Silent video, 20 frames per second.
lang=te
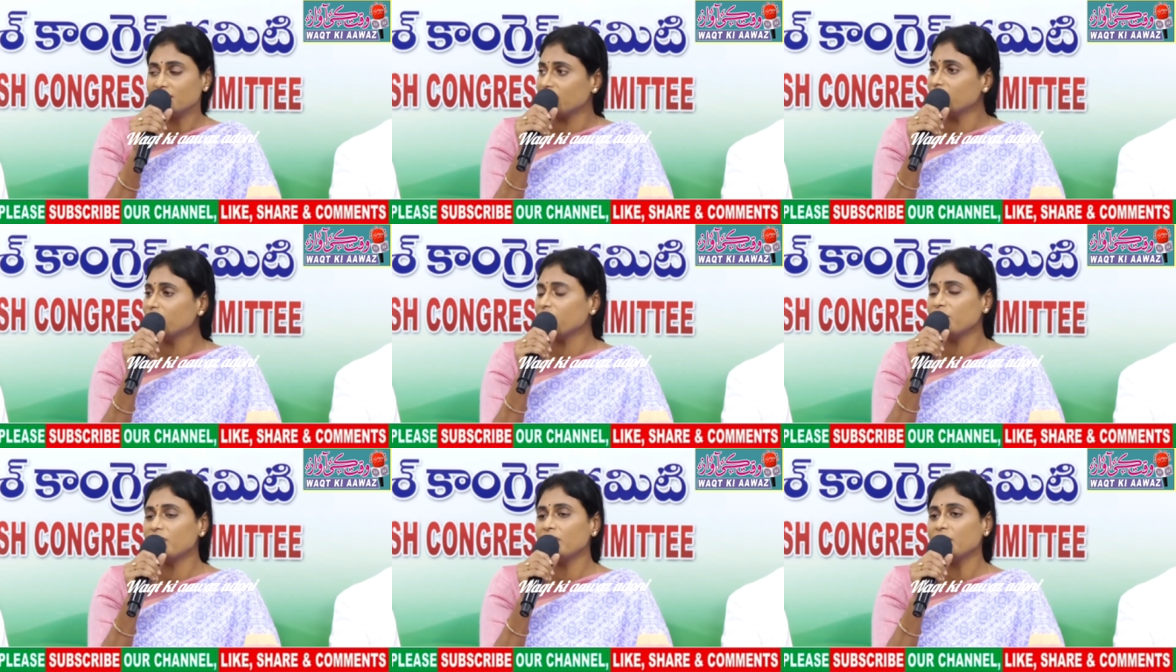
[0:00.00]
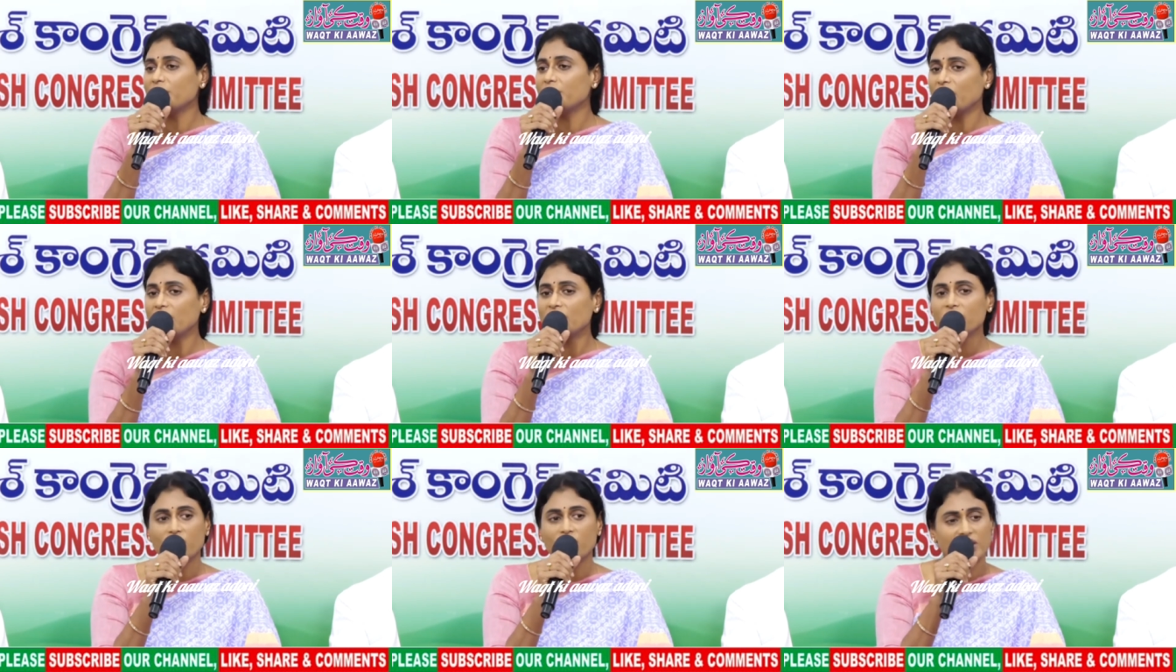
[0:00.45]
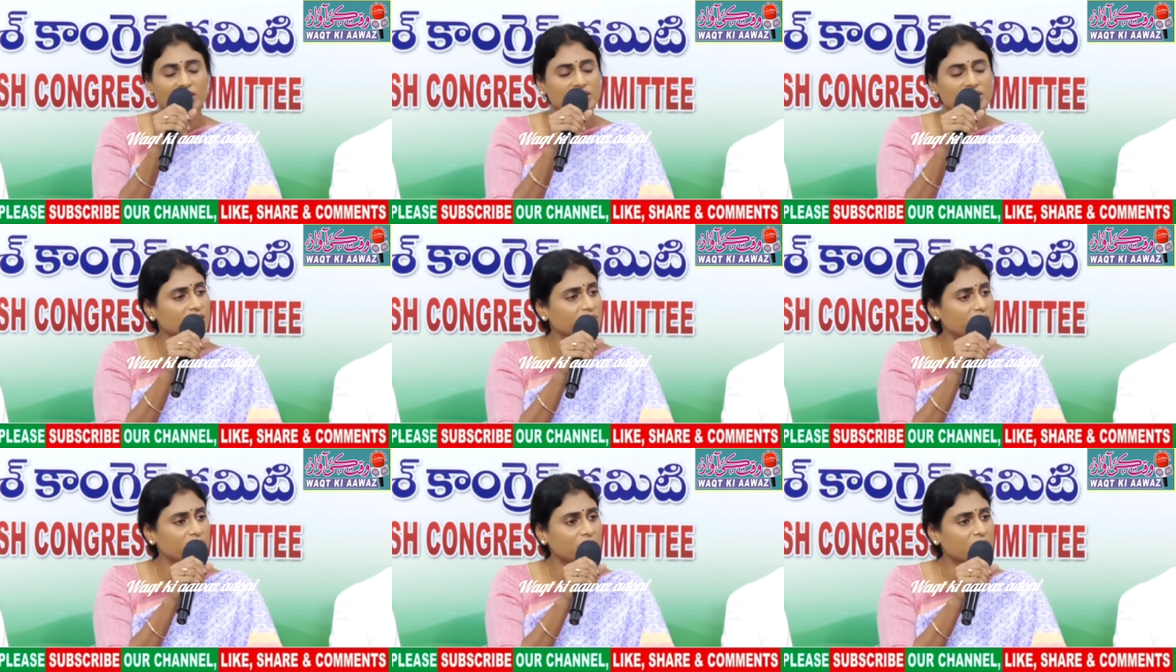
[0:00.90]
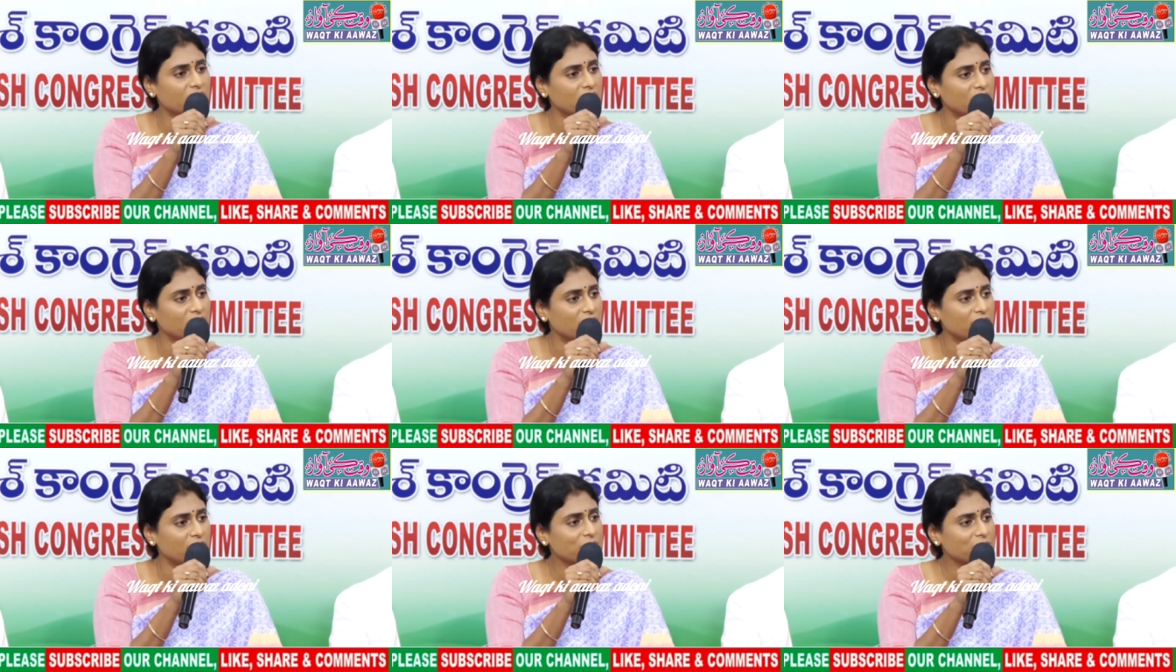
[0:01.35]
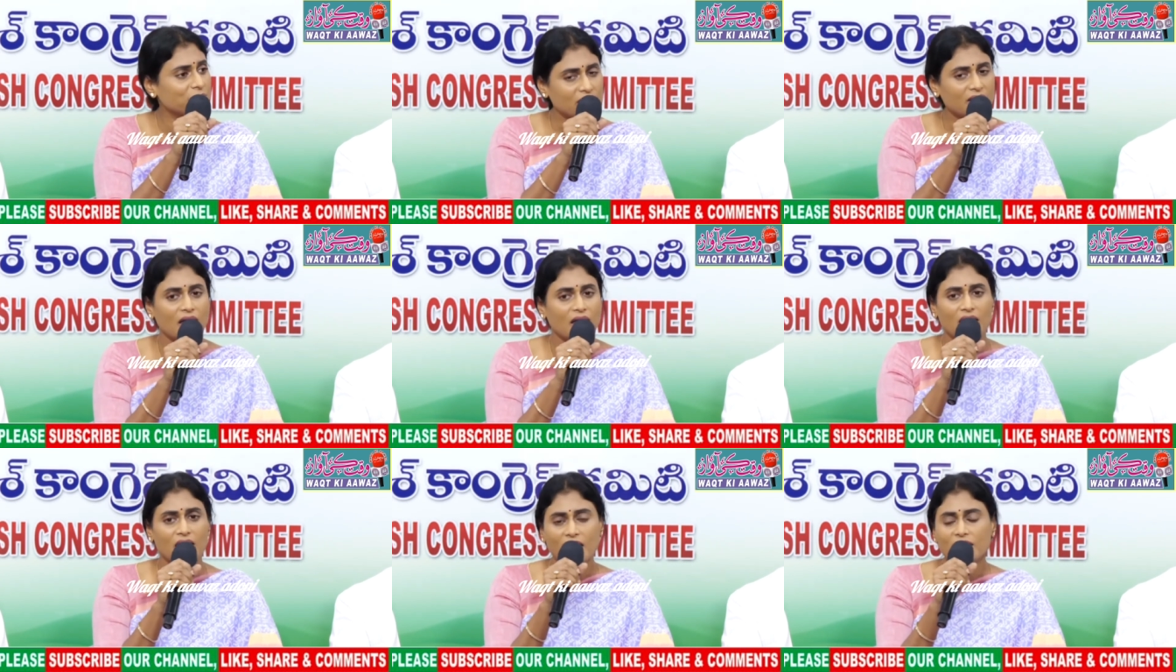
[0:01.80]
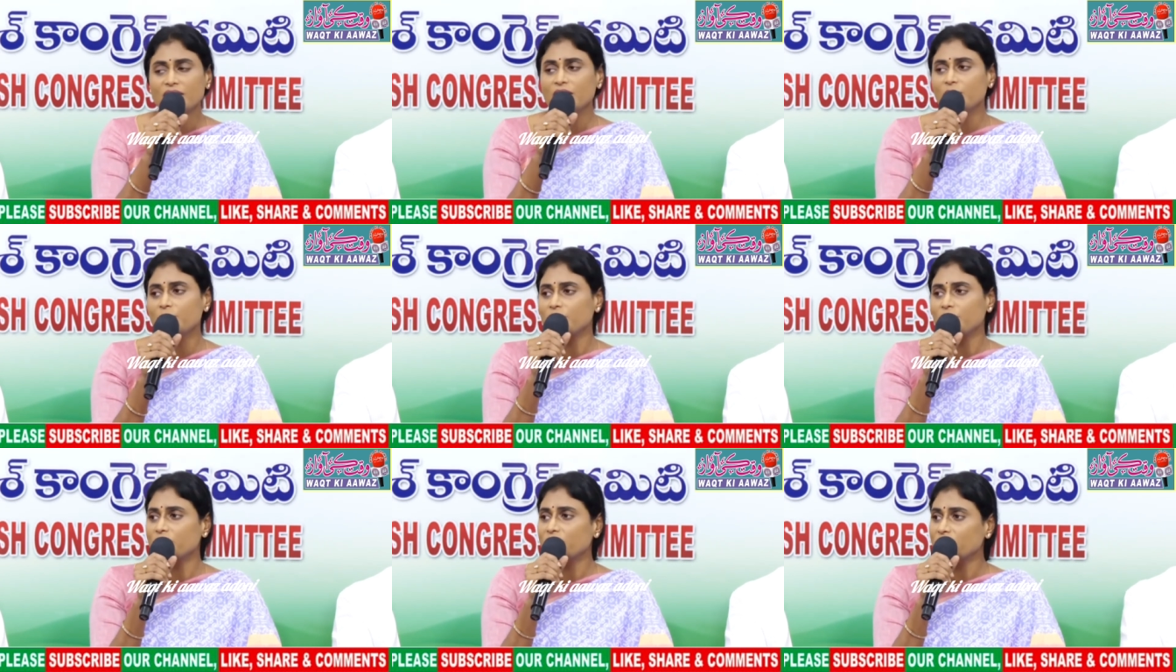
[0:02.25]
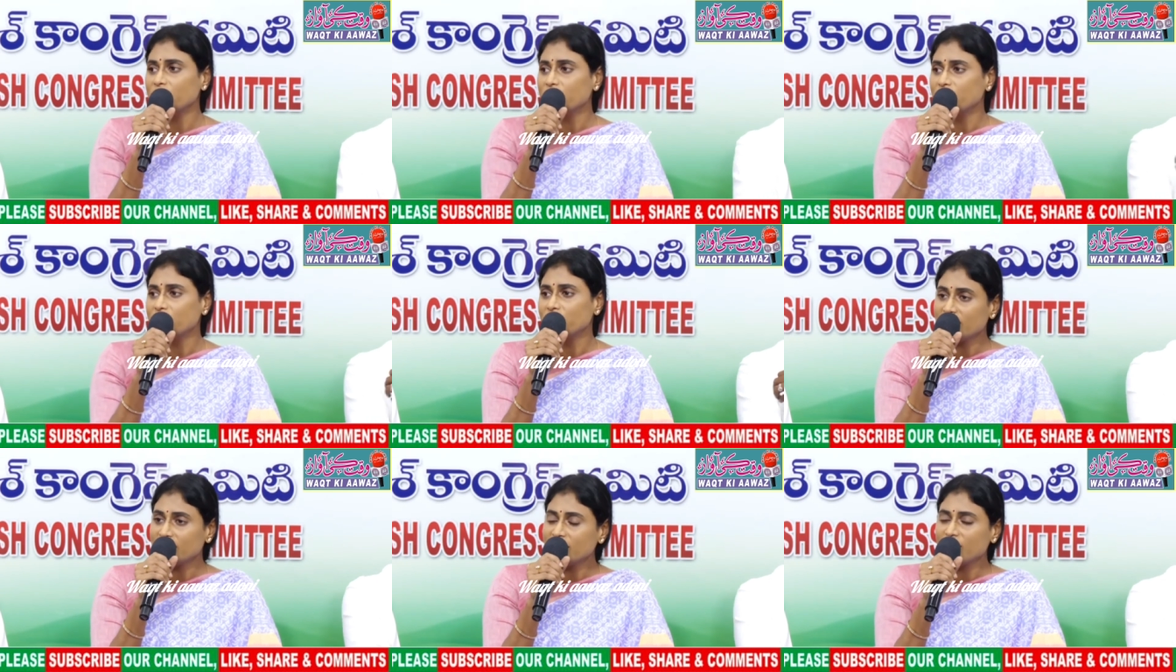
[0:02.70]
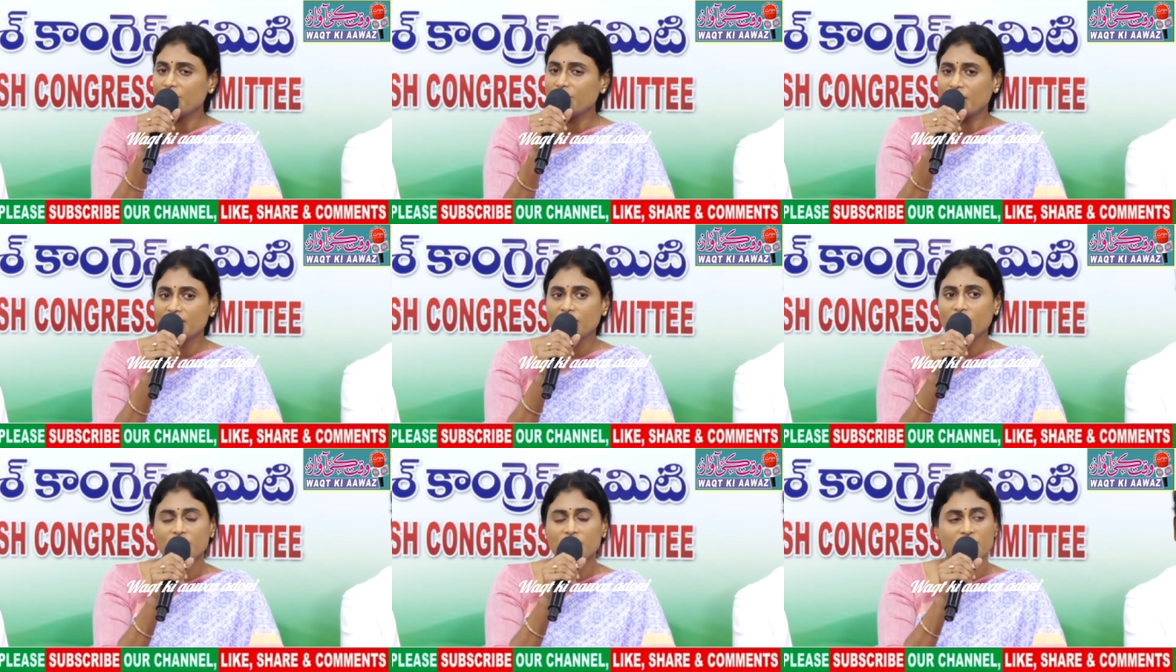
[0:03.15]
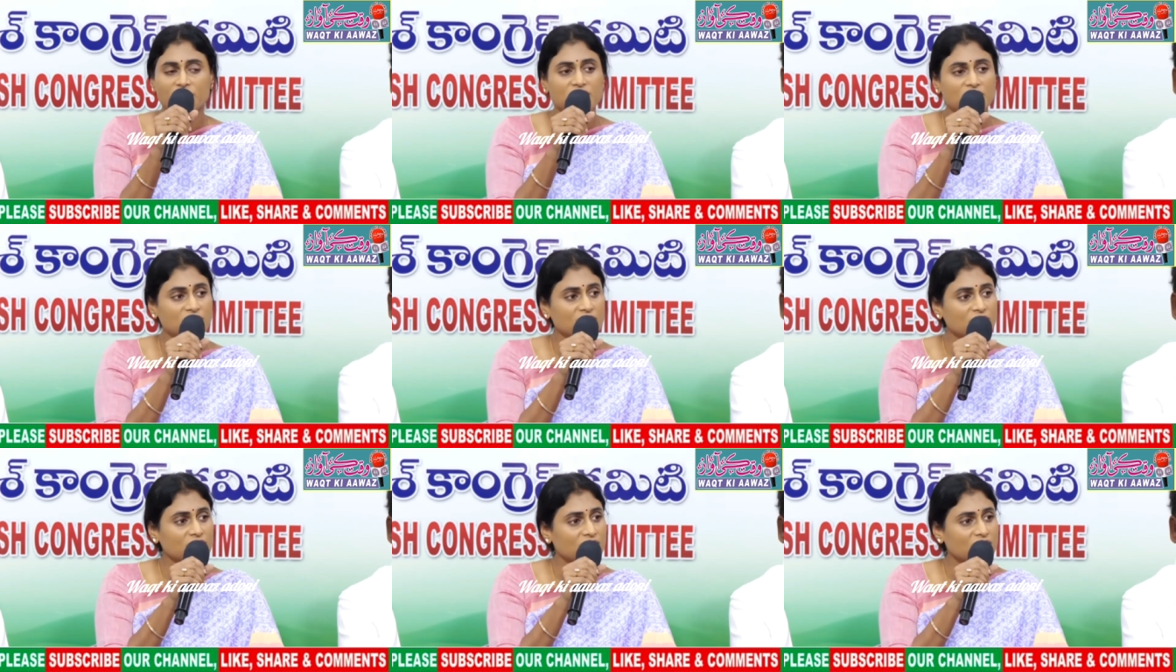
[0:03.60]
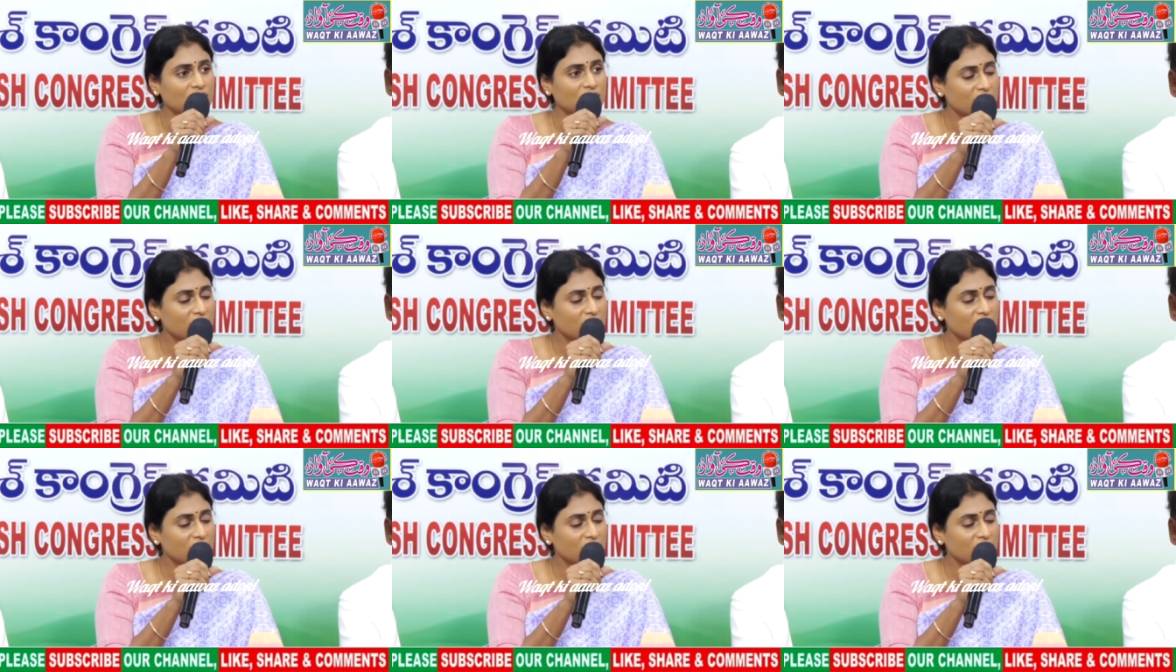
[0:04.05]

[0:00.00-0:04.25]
చనిపోయిన మాట వాస్తవం కదా మరి అలాంటప్పుడు అంత పెద్ద మనిషి